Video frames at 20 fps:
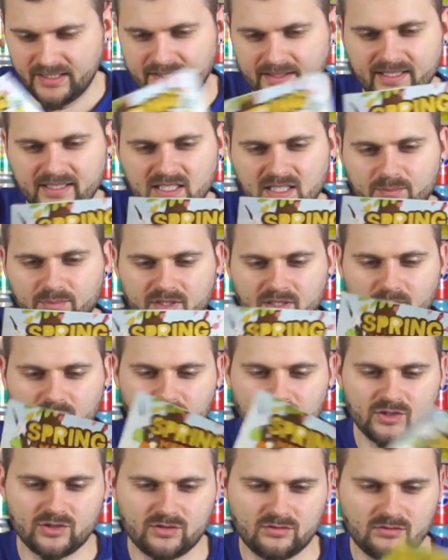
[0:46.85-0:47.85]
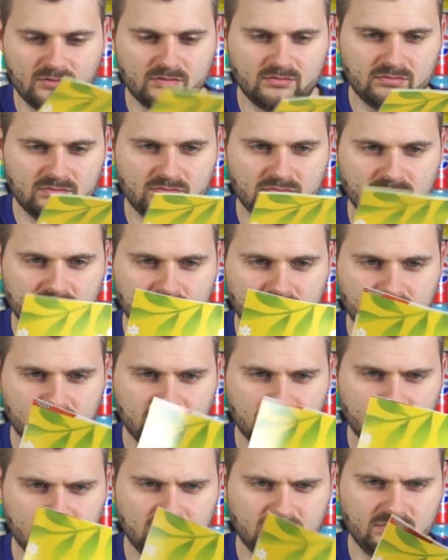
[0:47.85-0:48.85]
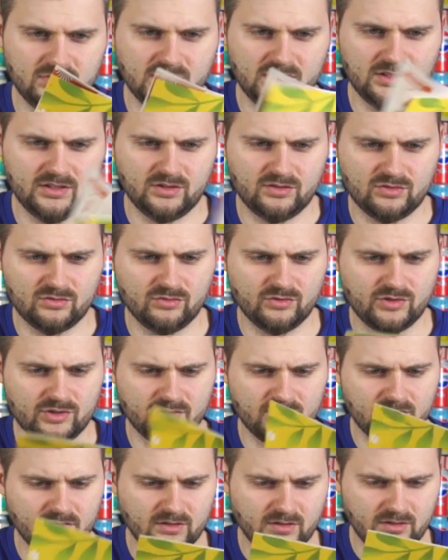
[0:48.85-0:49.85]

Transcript: Я так понимаю, что здесь куча